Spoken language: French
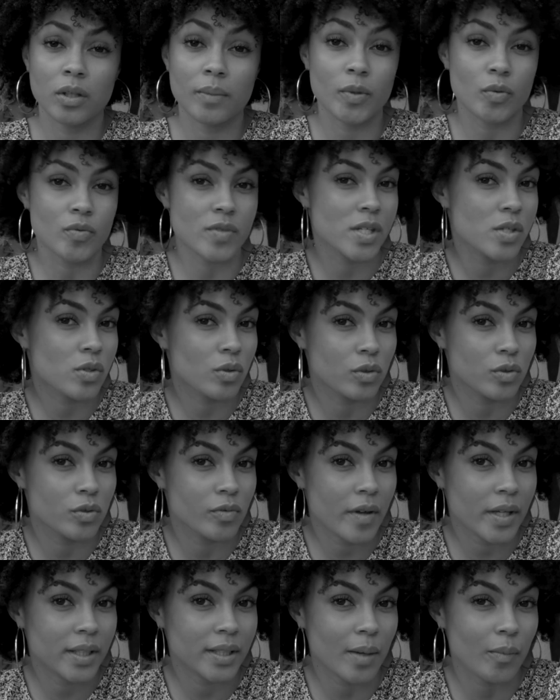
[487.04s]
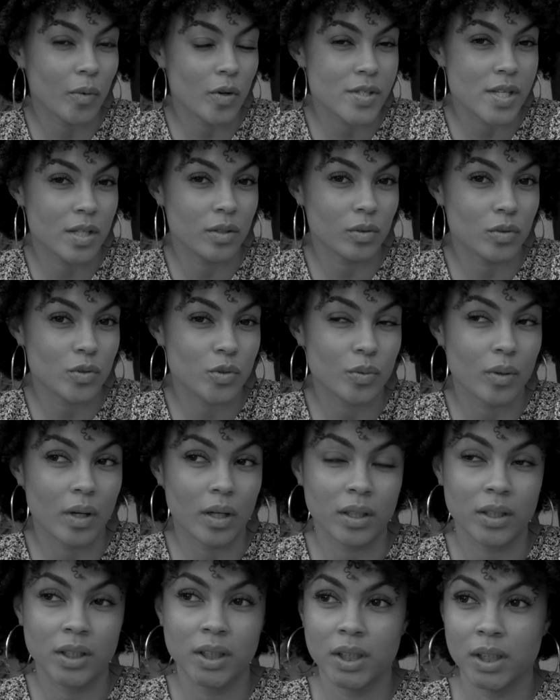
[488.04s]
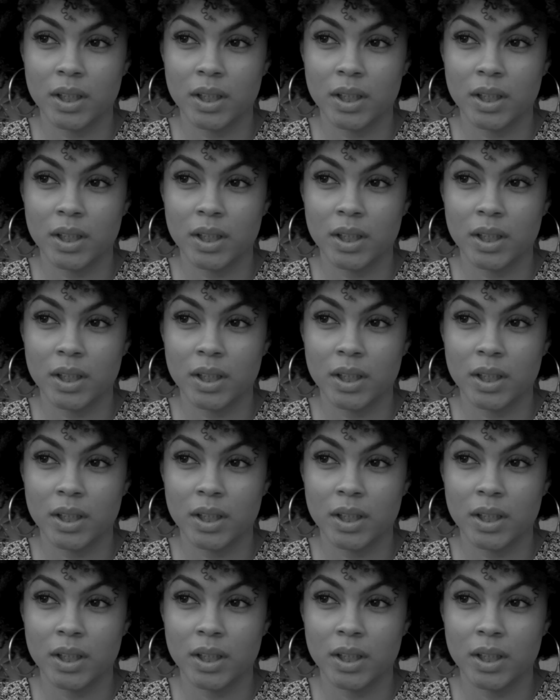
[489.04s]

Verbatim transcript: Non mais on sait ce que tu fais avec ta brosse à dents le soir.